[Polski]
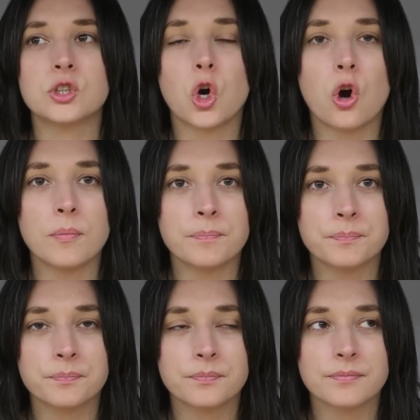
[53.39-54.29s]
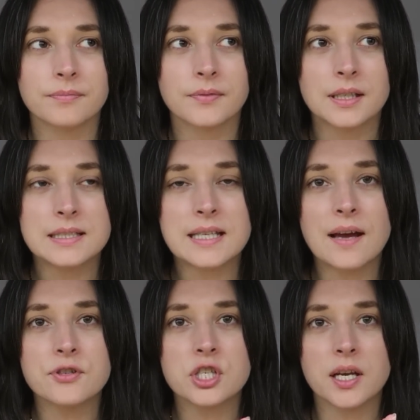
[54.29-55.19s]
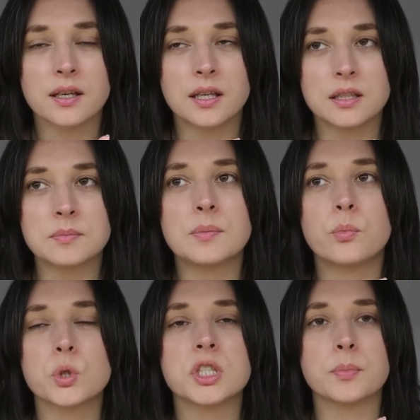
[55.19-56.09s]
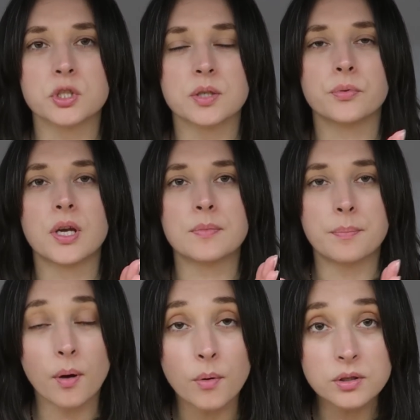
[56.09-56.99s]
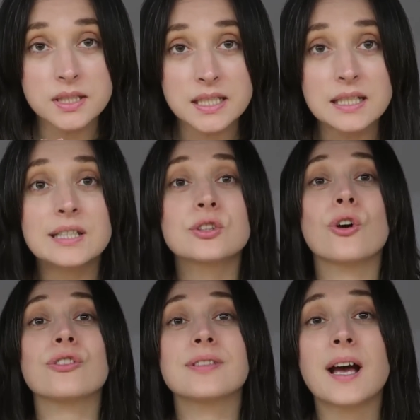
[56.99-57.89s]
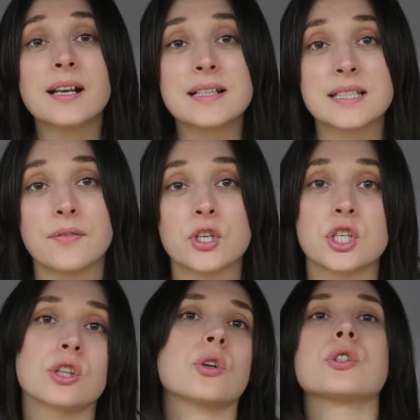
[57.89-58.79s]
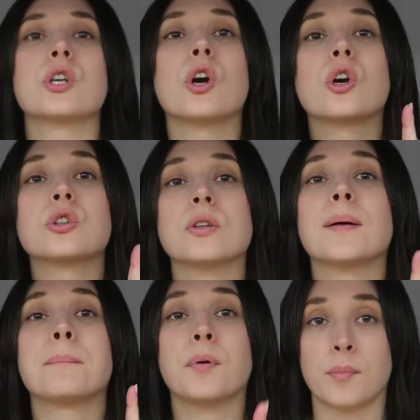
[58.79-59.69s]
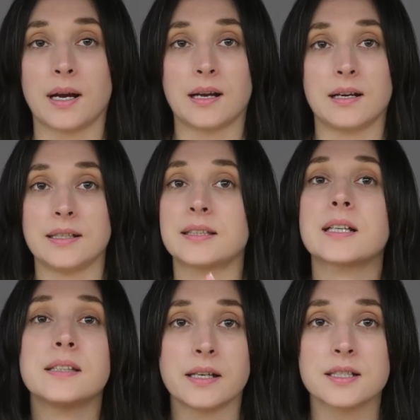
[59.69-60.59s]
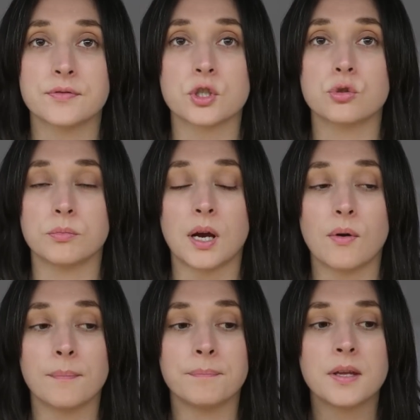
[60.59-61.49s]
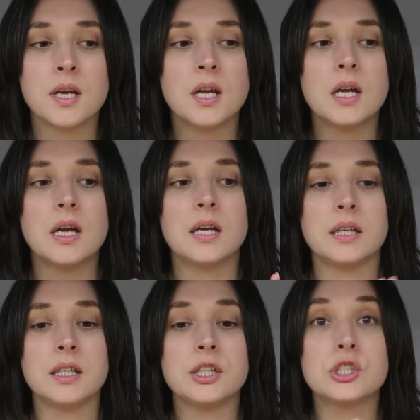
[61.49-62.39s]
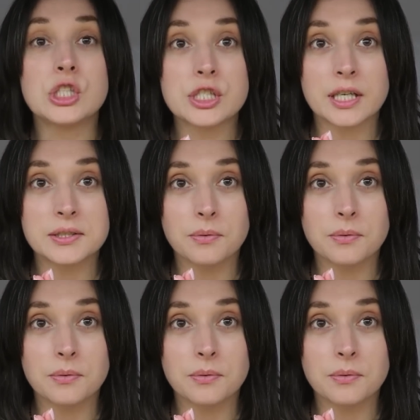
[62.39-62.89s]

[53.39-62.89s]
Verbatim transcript: To zawsze, kiedy my później potrzebujemy pomocy, to nagle zjawia się ktoś, kto nam pomaga. Ja tak nieraz w życiu miałam. I dzisiaj,